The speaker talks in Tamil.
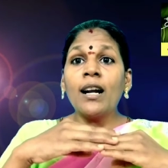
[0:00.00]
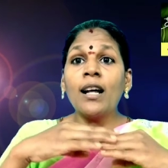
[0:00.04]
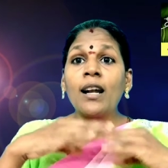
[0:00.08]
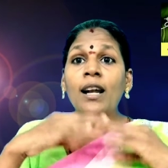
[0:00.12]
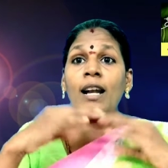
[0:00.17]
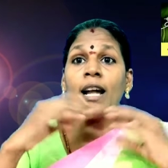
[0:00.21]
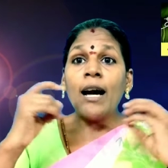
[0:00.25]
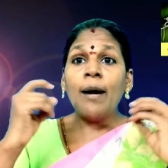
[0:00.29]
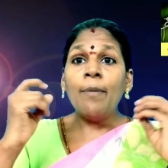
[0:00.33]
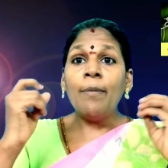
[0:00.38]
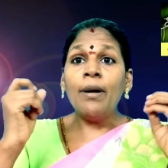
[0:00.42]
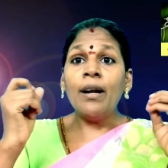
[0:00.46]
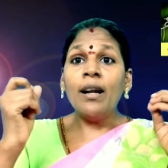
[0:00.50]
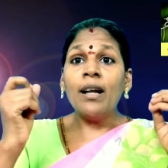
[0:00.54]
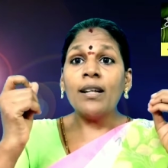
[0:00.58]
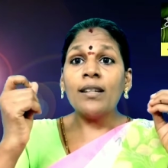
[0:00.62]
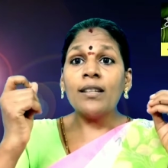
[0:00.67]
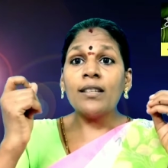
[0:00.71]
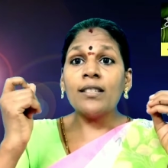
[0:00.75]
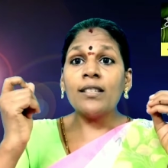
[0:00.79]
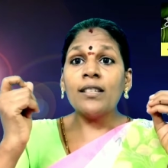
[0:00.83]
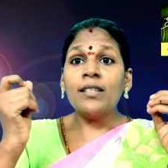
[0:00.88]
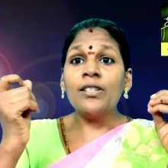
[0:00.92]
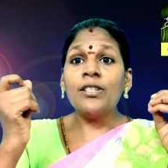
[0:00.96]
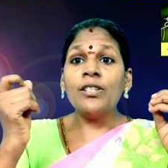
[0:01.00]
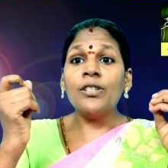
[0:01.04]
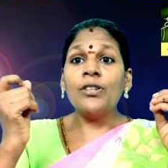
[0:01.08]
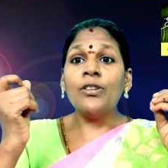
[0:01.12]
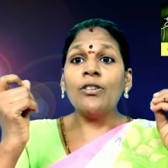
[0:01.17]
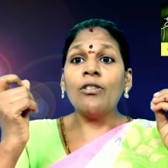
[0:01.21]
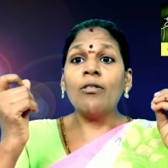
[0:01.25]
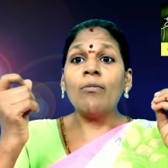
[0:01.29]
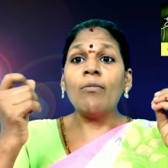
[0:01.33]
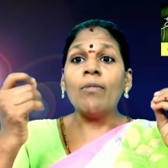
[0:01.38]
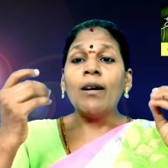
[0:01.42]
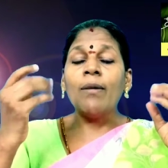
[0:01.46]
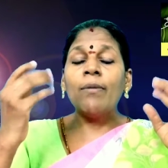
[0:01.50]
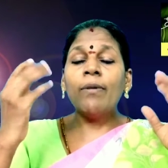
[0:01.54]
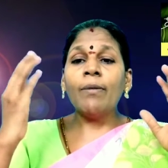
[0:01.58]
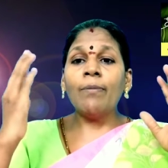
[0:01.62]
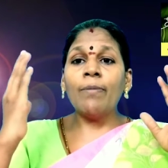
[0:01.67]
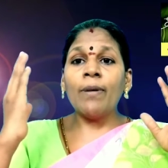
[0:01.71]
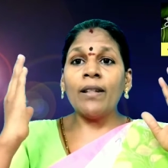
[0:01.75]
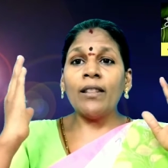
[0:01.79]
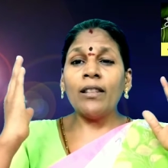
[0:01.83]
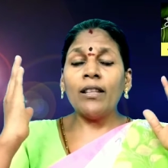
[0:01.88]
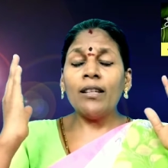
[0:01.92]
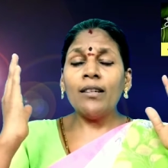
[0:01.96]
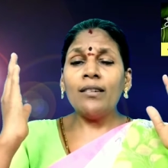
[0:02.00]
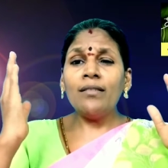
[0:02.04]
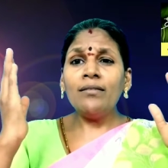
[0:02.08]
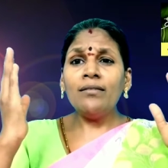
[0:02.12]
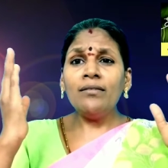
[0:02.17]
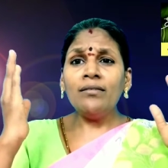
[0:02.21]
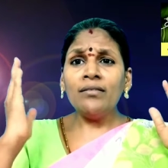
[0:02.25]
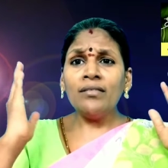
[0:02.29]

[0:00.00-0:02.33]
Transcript: ஆனால் நாமெல்லாம் அதை செஞ்சுக்கிட்டு இருக்கோமா அப்படின்னு பார்த்து